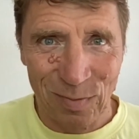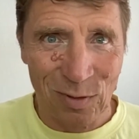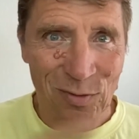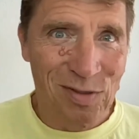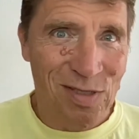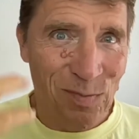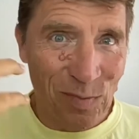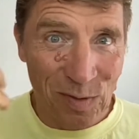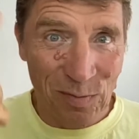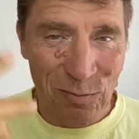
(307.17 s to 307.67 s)
Bei
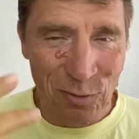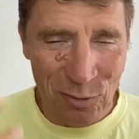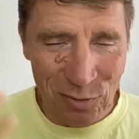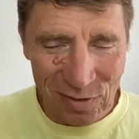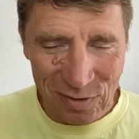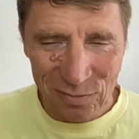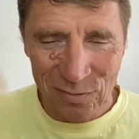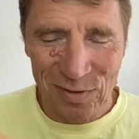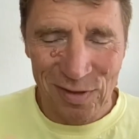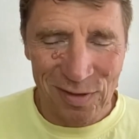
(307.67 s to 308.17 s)
uns mit einem
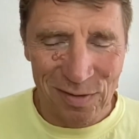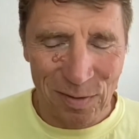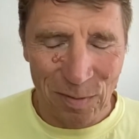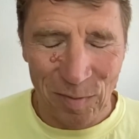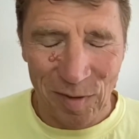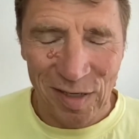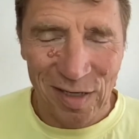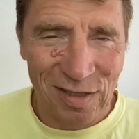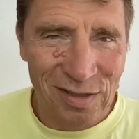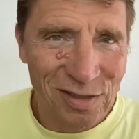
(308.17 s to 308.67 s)
Punkt und den
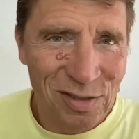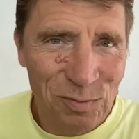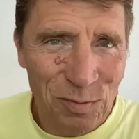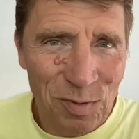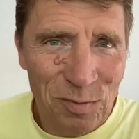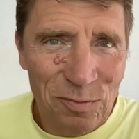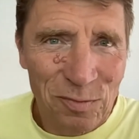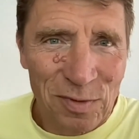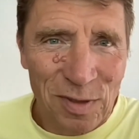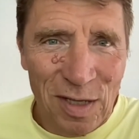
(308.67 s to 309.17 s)
amerikanischen
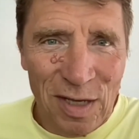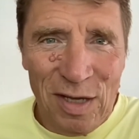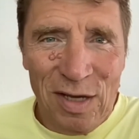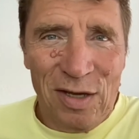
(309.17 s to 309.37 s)
mit einem